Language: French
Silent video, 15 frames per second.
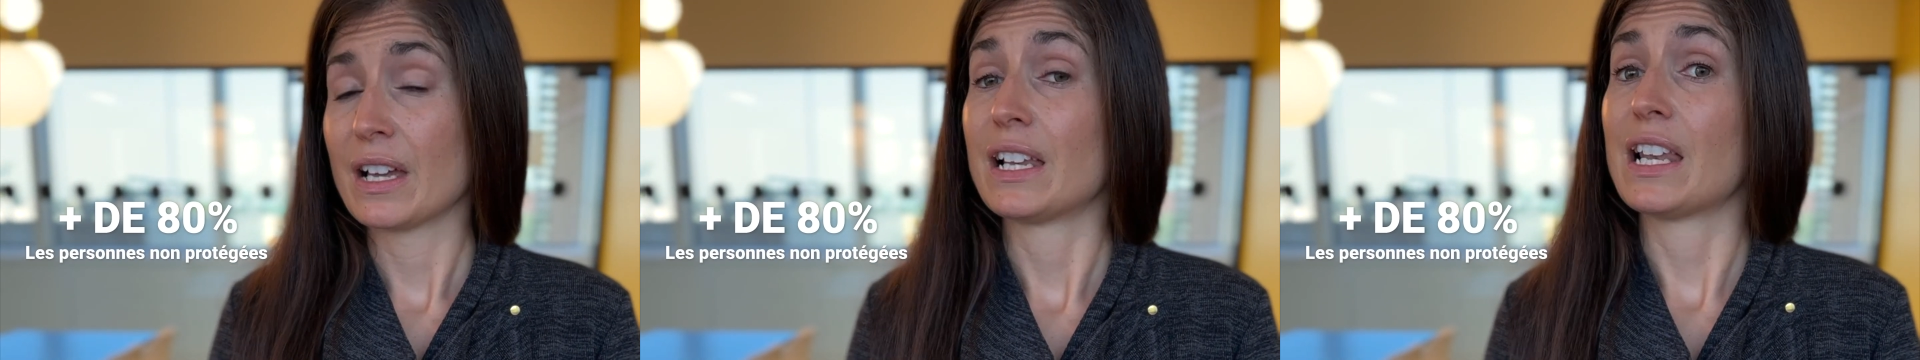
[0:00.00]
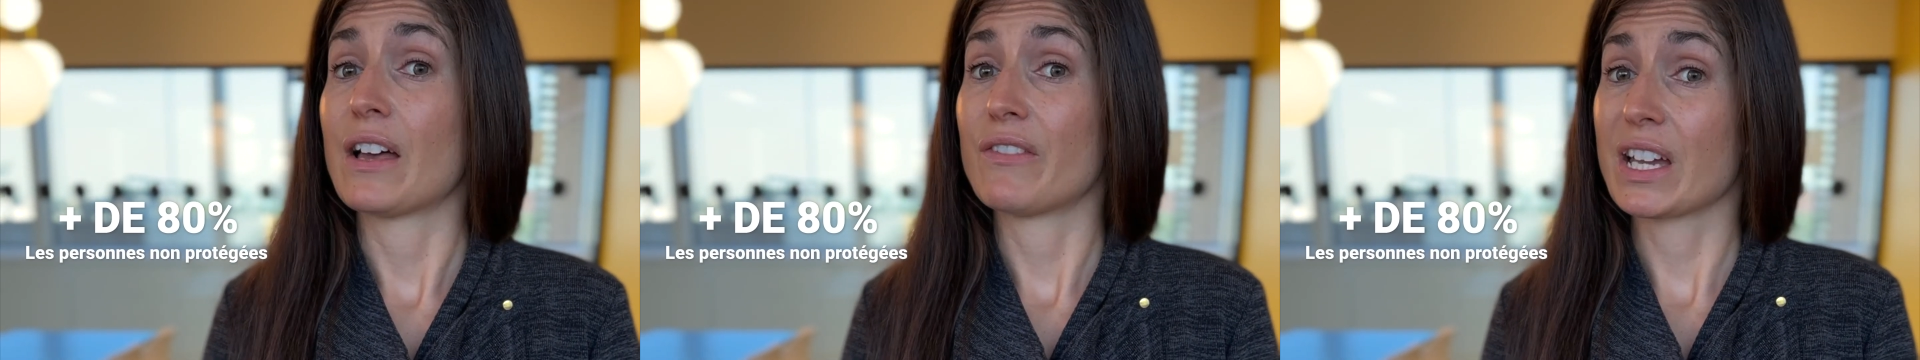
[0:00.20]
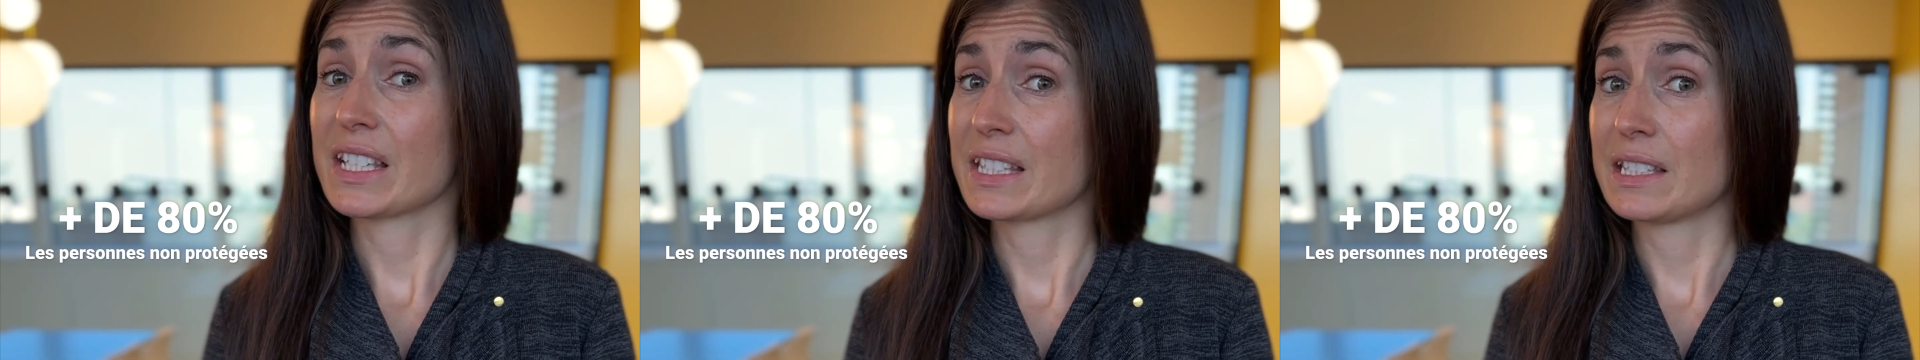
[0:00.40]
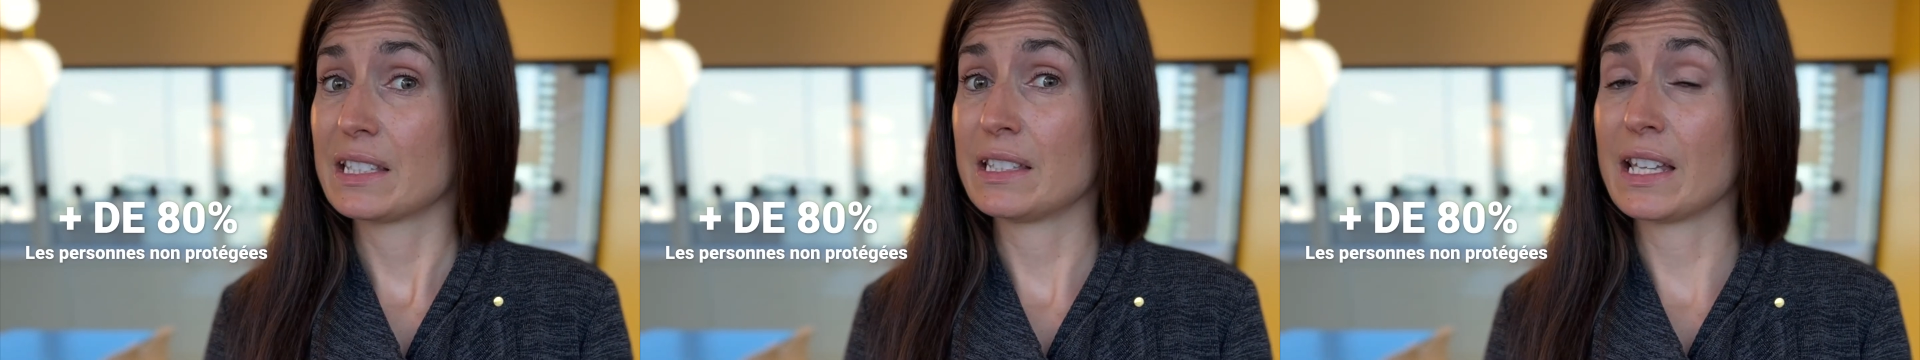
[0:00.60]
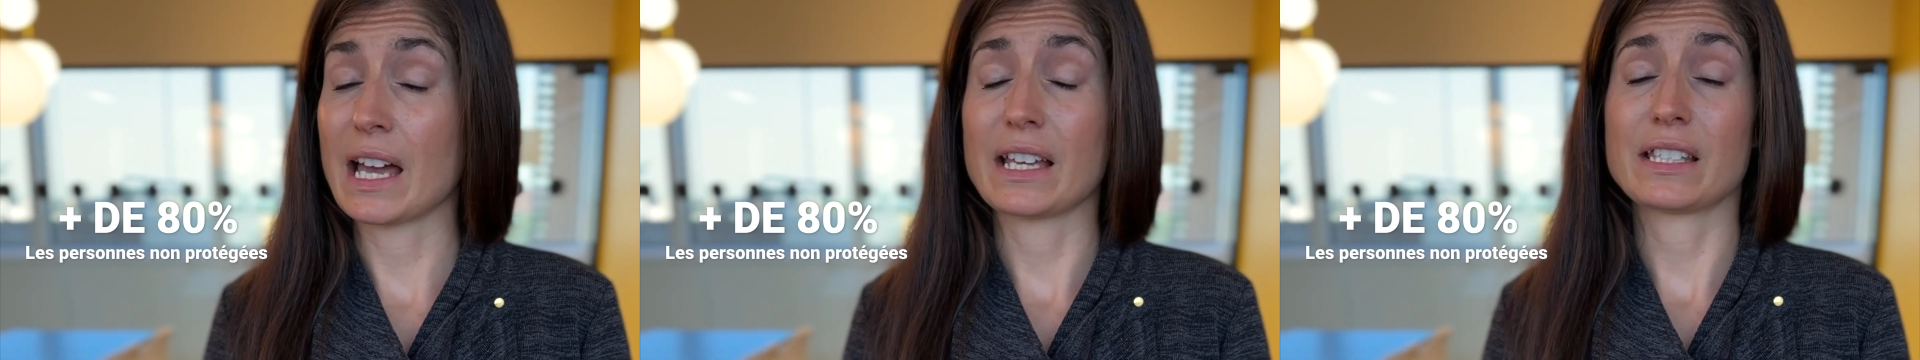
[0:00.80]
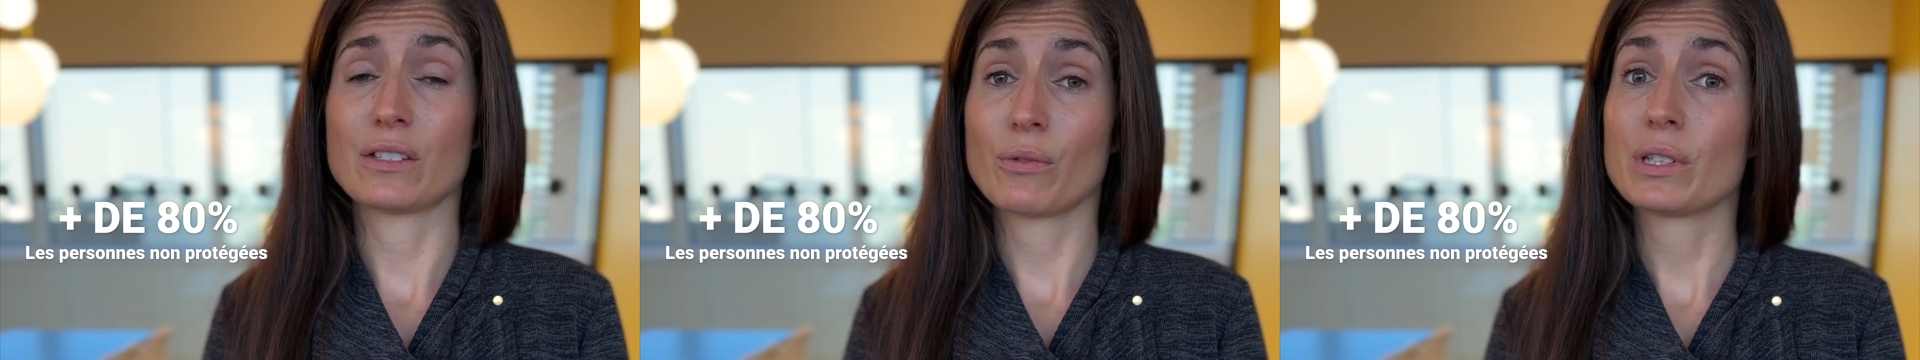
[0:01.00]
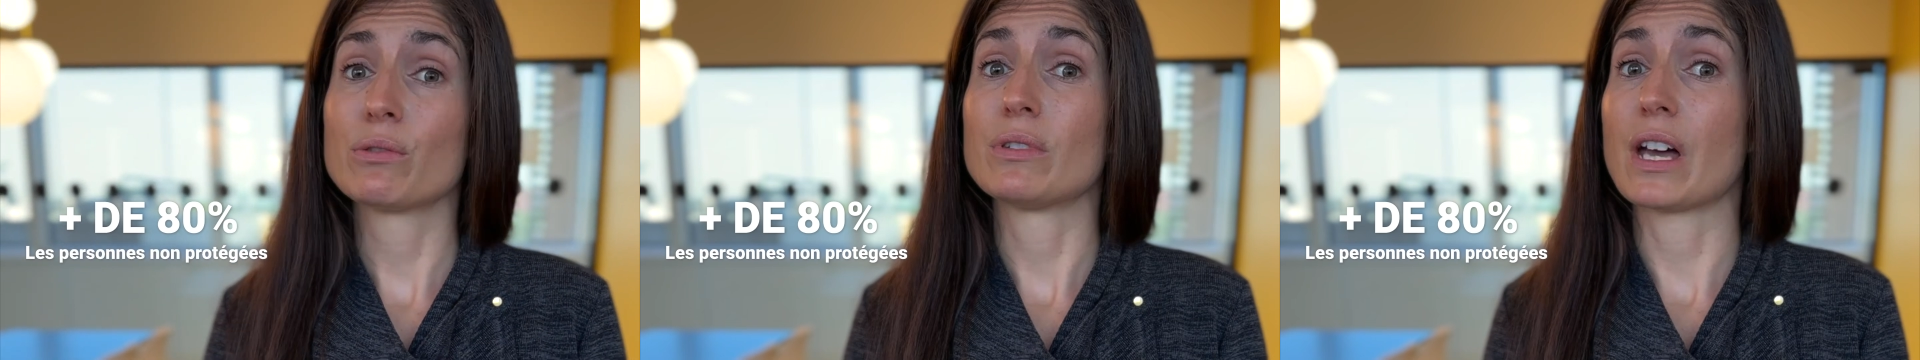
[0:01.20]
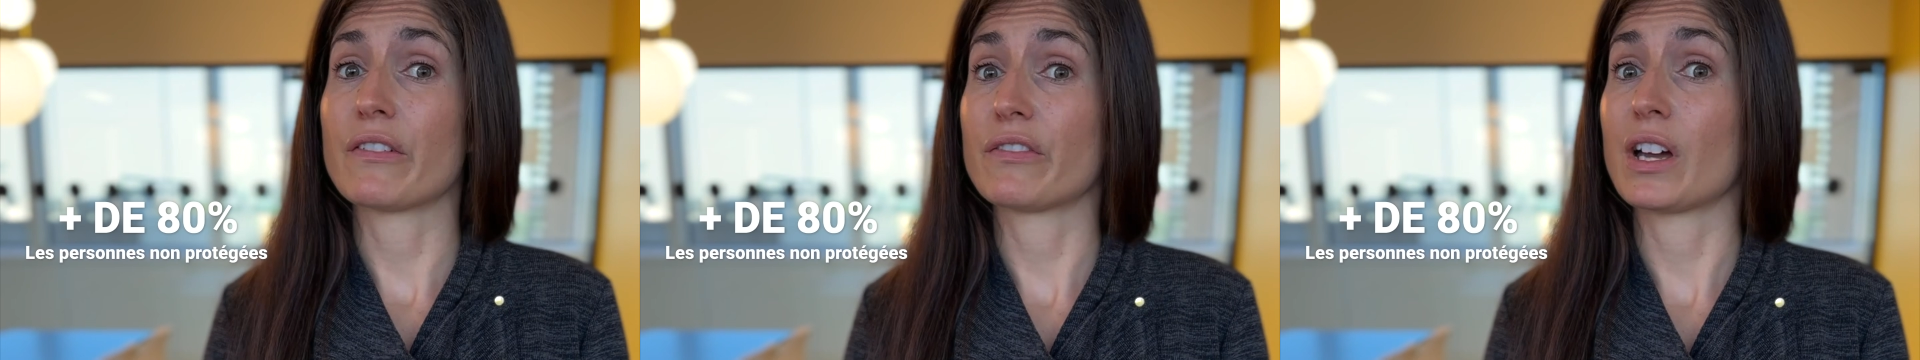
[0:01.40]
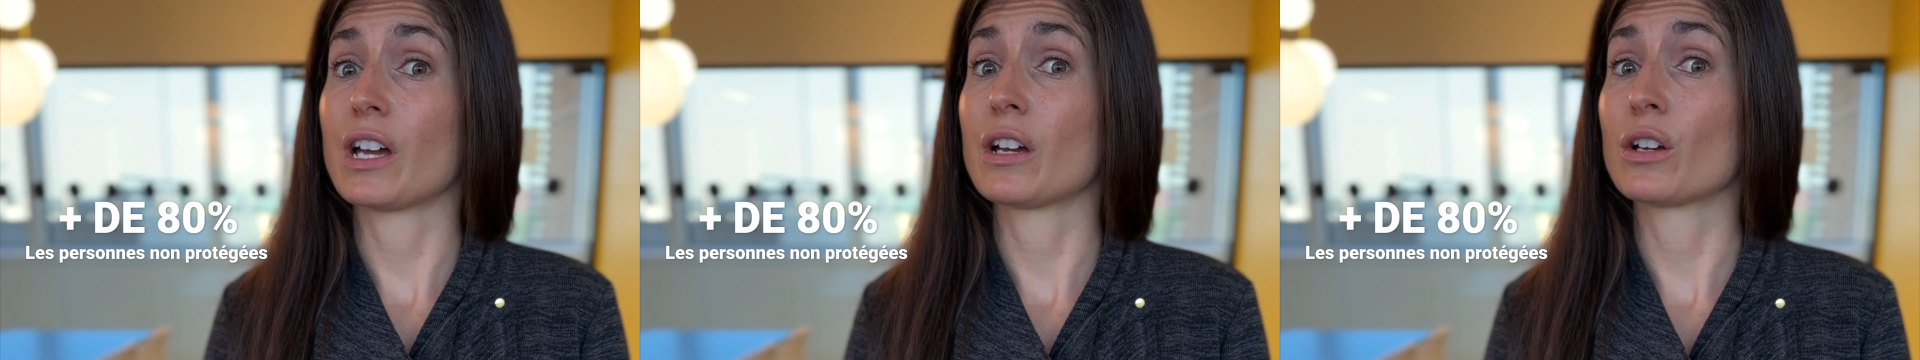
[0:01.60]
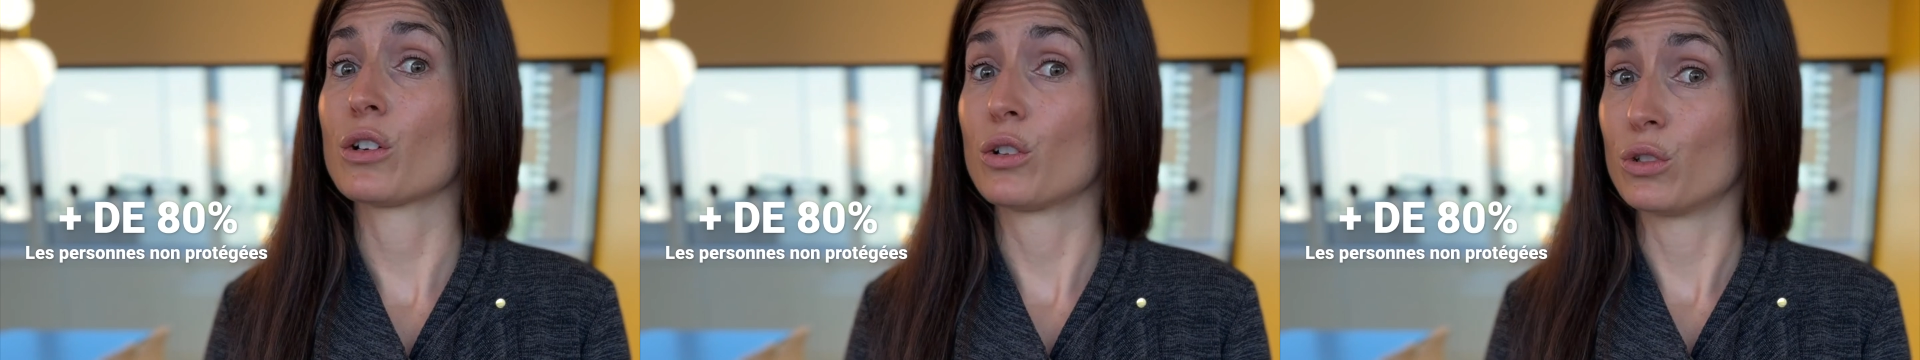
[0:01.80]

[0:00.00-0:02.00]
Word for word: La vaccination est une affaire